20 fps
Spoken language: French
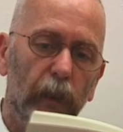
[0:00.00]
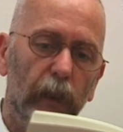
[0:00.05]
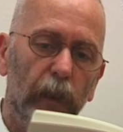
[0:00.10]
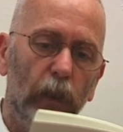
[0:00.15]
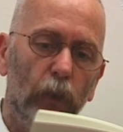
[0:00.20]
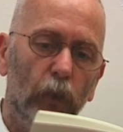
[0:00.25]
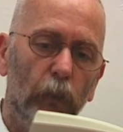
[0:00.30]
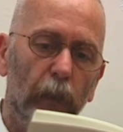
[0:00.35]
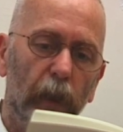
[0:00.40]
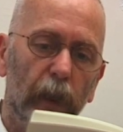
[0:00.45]
et
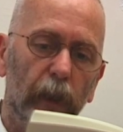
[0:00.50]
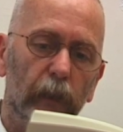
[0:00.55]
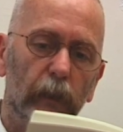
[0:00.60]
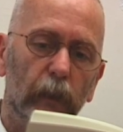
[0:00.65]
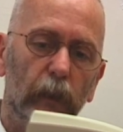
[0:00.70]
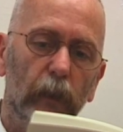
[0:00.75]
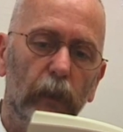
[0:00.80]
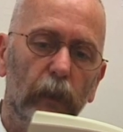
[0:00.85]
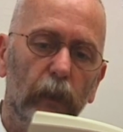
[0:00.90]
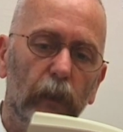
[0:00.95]
le maître,
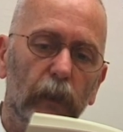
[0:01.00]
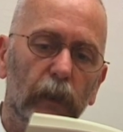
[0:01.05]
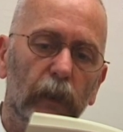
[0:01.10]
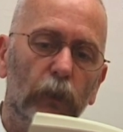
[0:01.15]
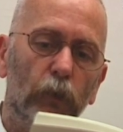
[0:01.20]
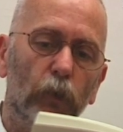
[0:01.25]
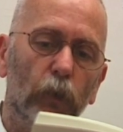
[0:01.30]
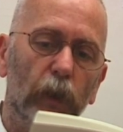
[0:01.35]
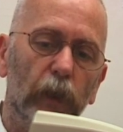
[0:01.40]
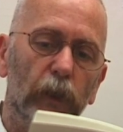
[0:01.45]
qui
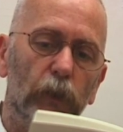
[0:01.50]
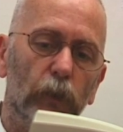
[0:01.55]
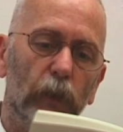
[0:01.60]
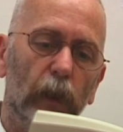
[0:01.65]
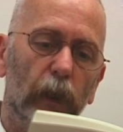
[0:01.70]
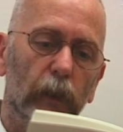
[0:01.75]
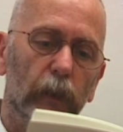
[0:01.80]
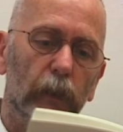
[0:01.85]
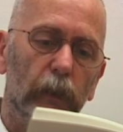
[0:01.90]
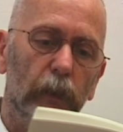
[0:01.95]
courait sur
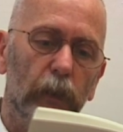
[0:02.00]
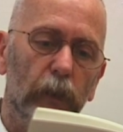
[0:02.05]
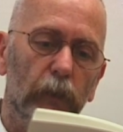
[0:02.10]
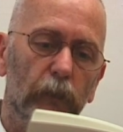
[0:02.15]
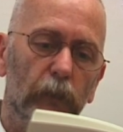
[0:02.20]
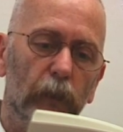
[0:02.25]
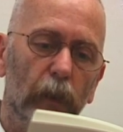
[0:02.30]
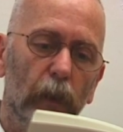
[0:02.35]
la rive,